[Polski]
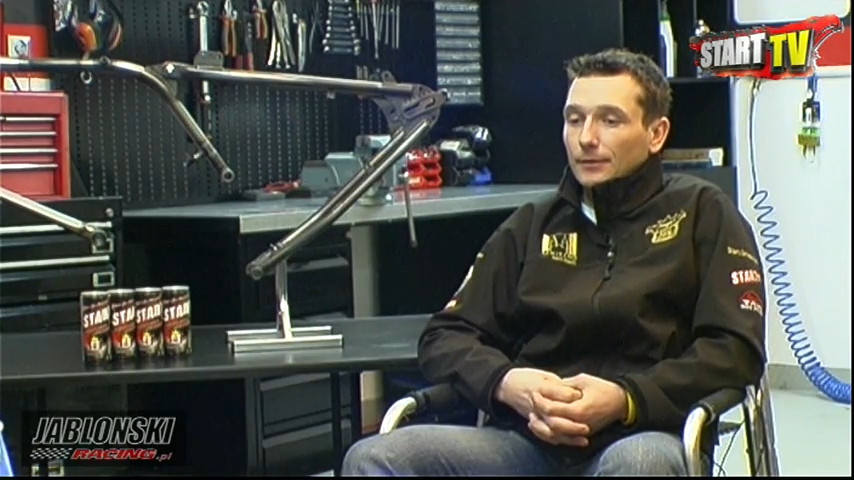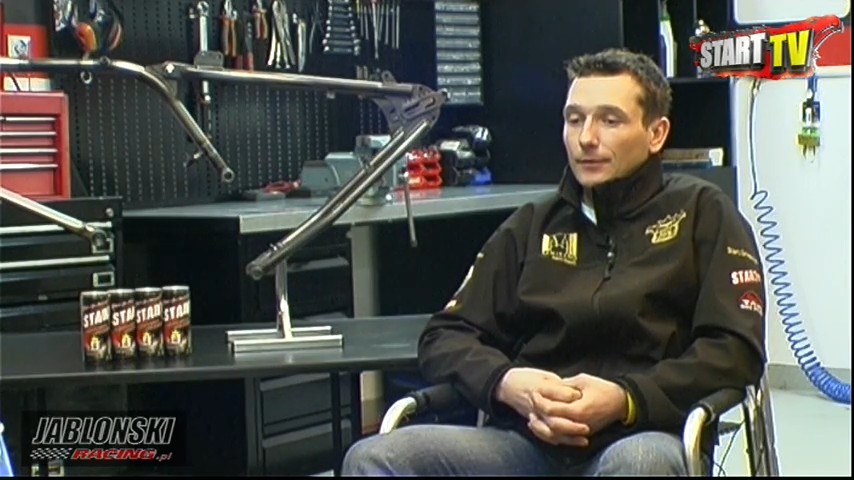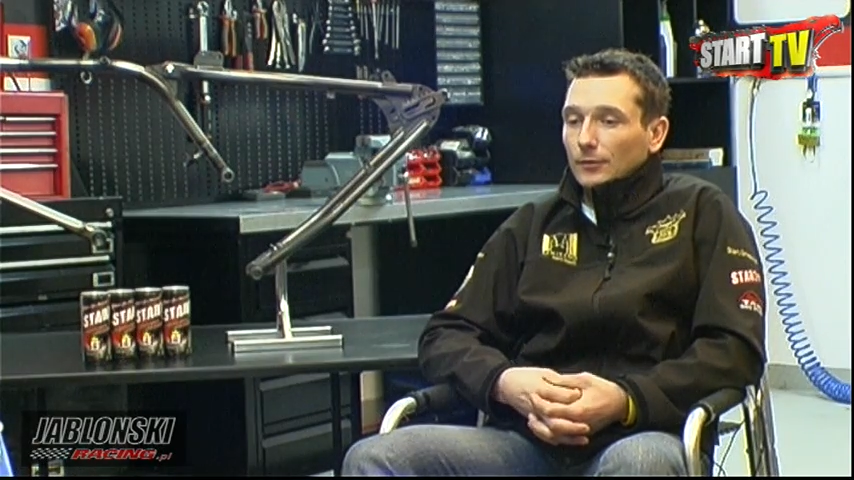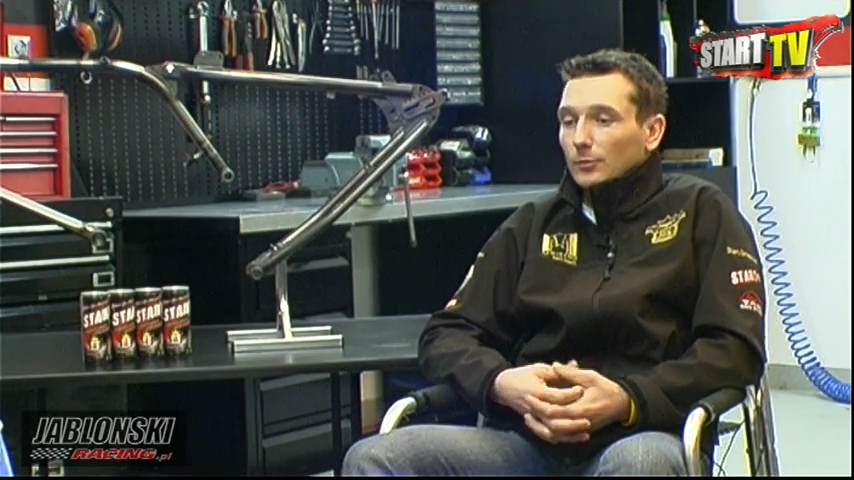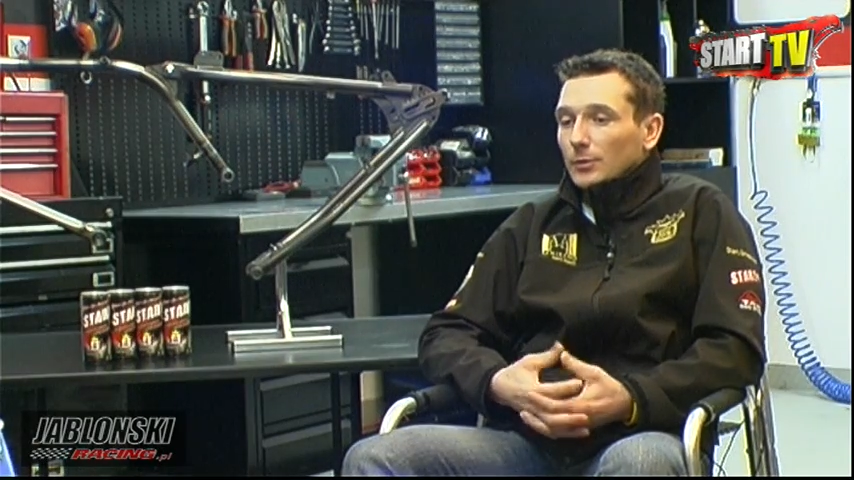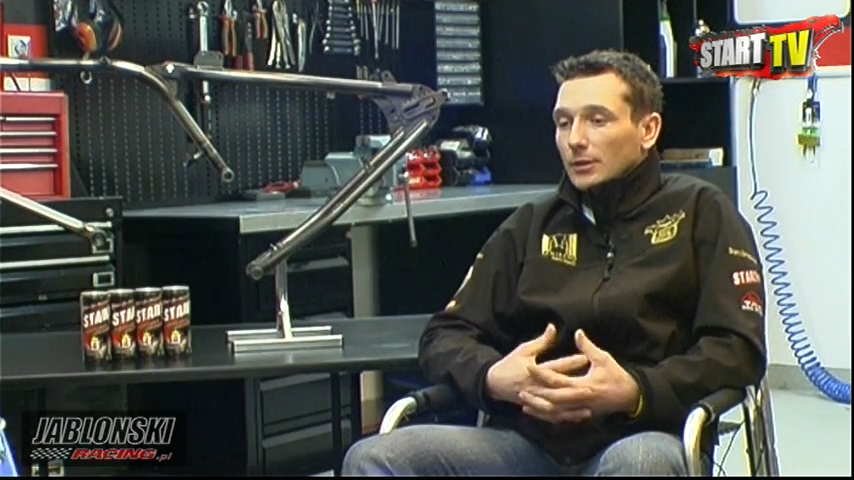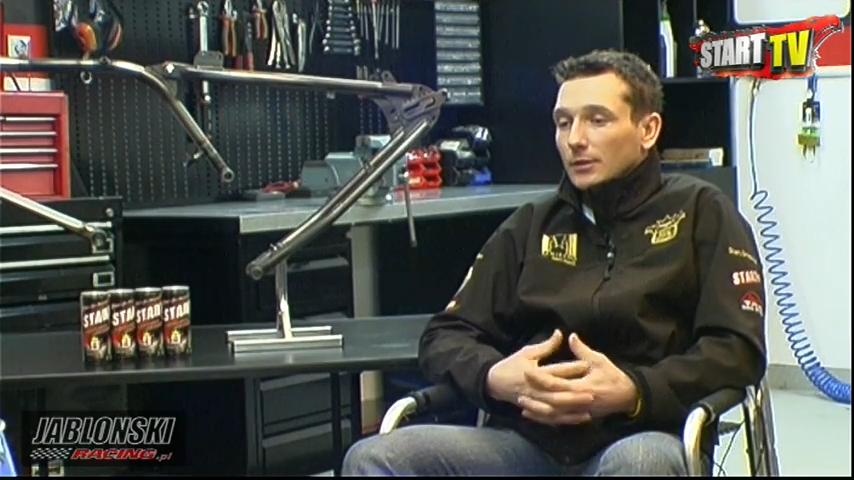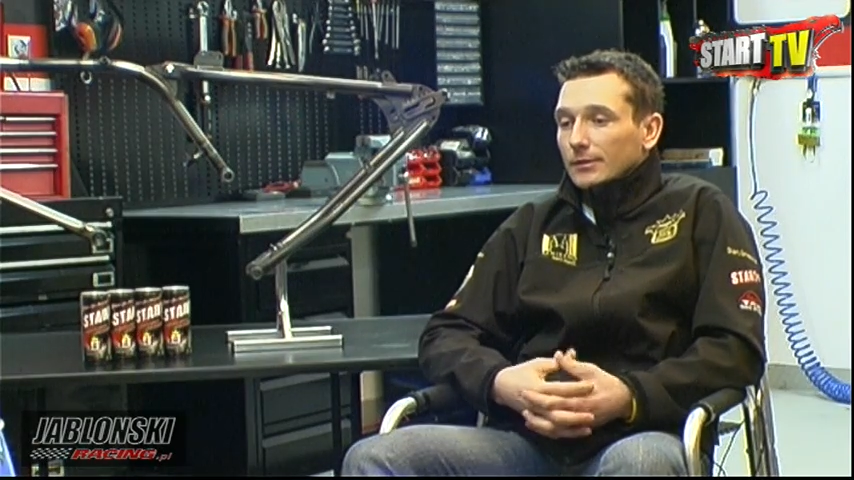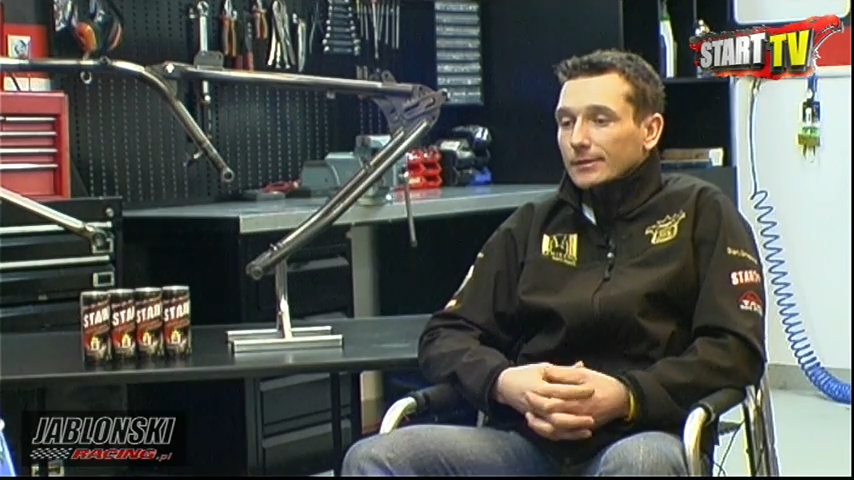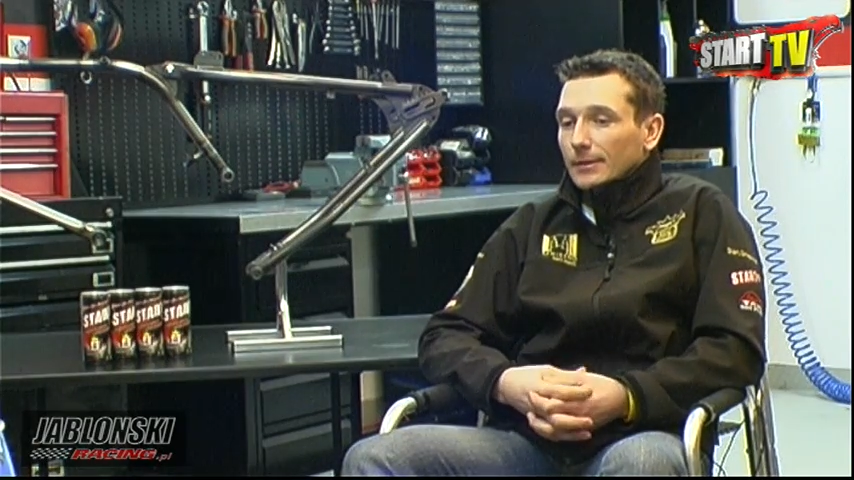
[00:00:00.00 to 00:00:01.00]
w
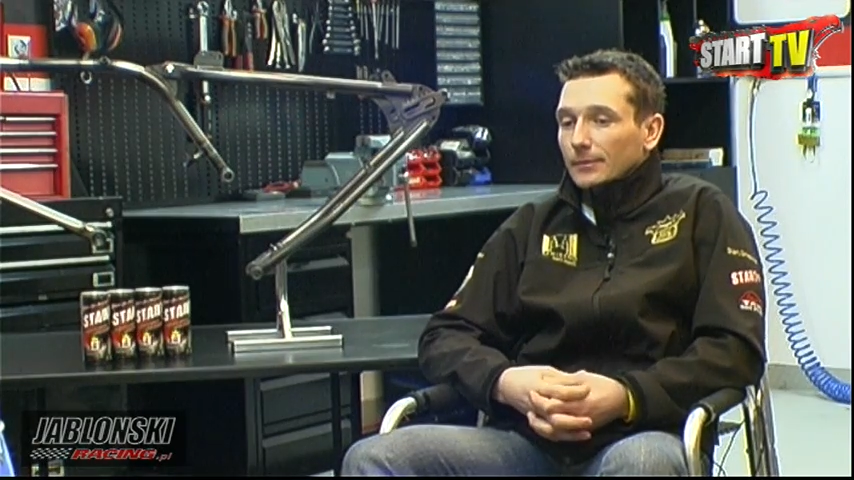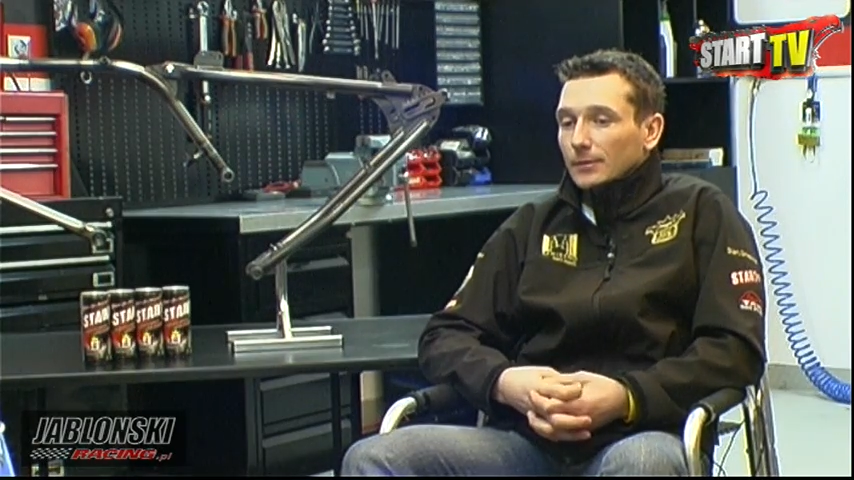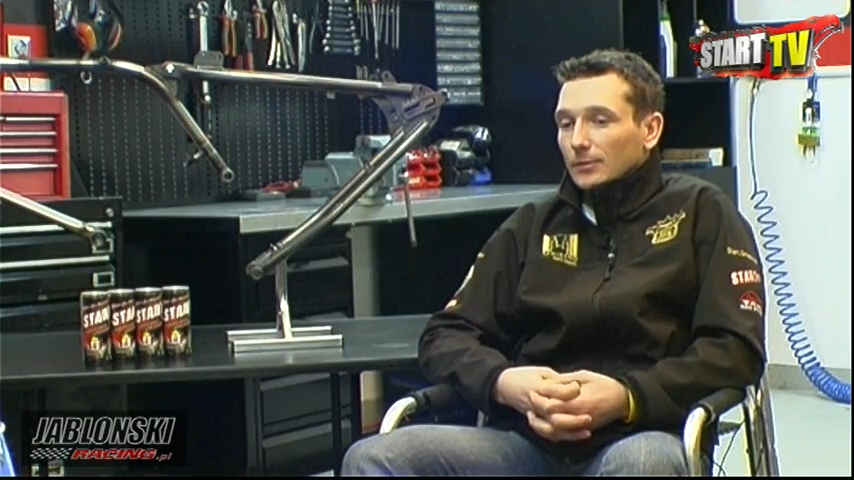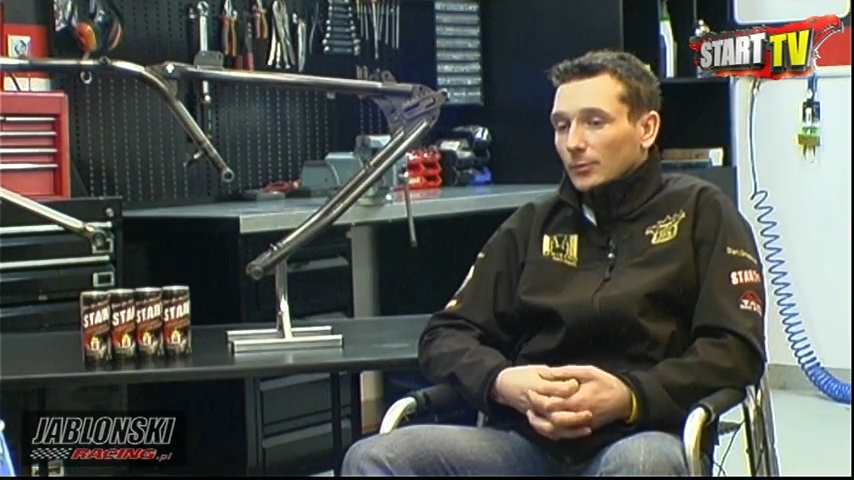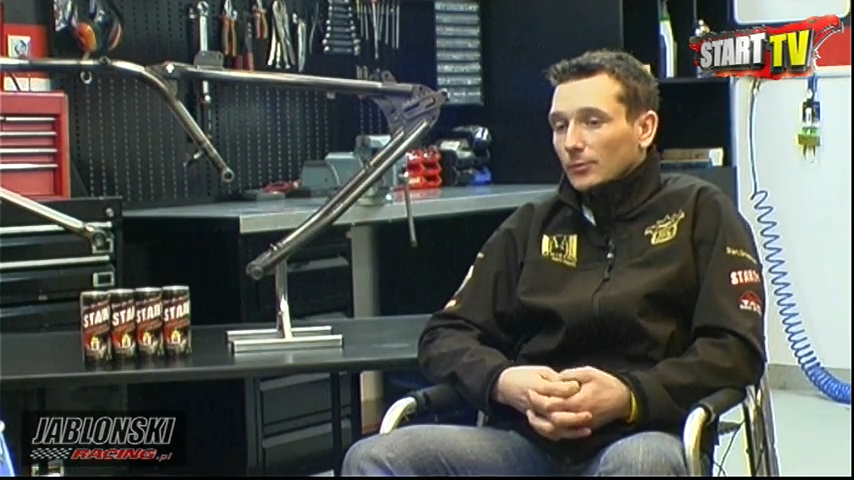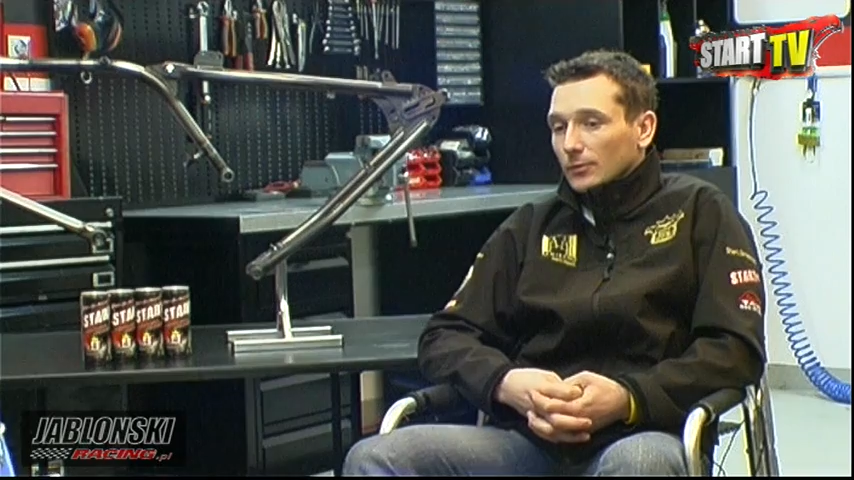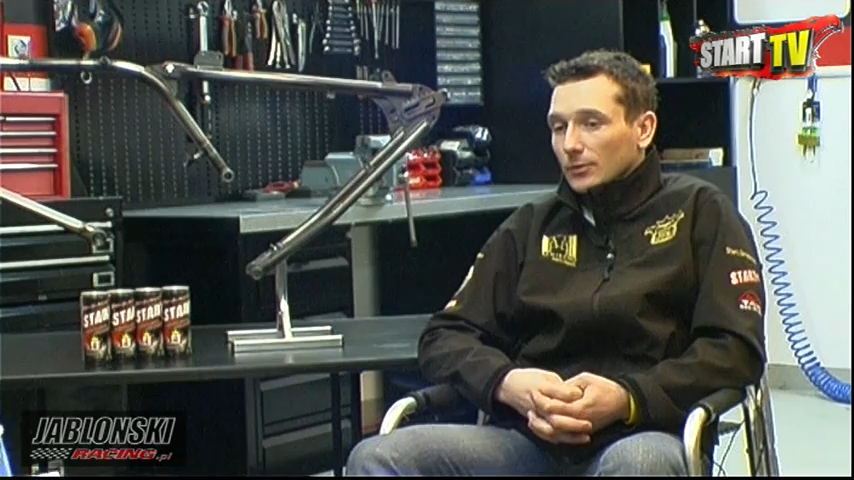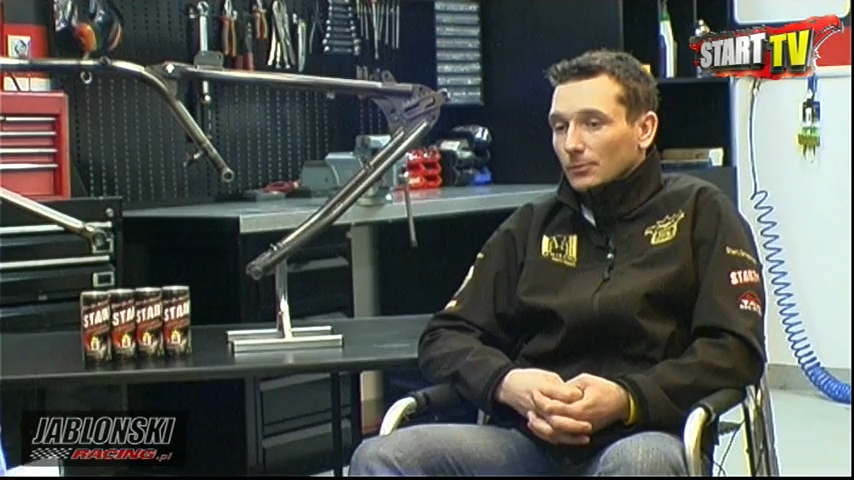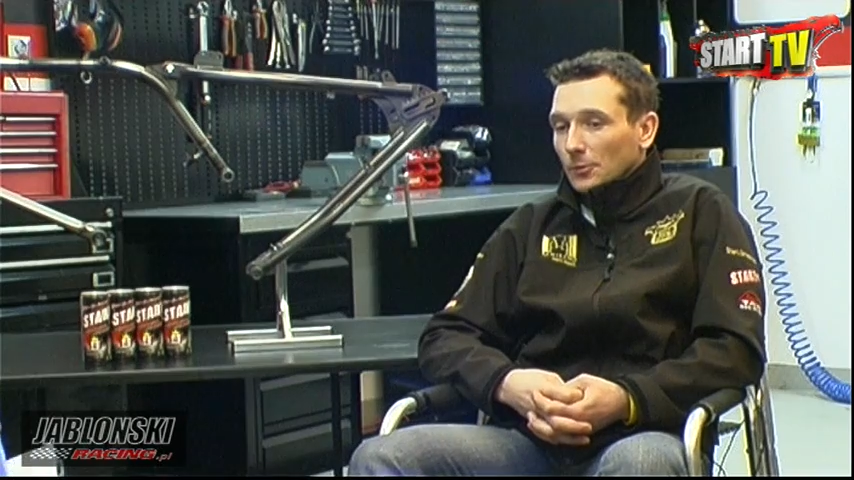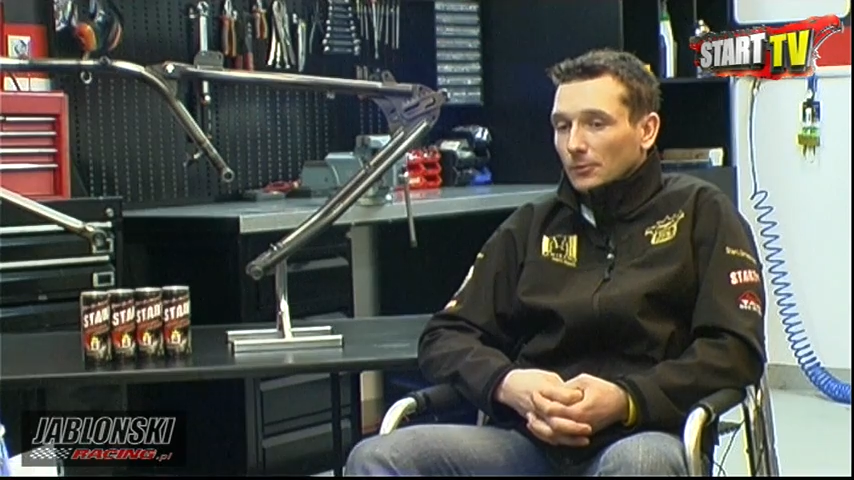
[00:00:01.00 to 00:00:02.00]
klubie ze, z moją
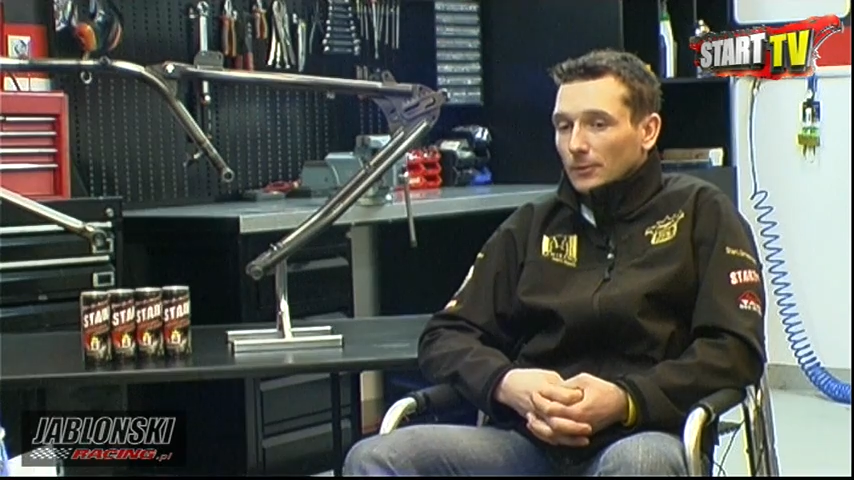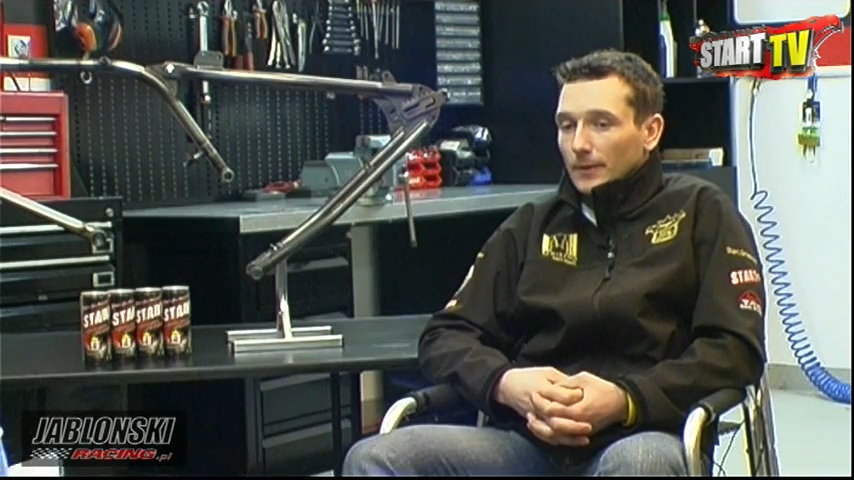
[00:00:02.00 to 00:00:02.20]
osobą.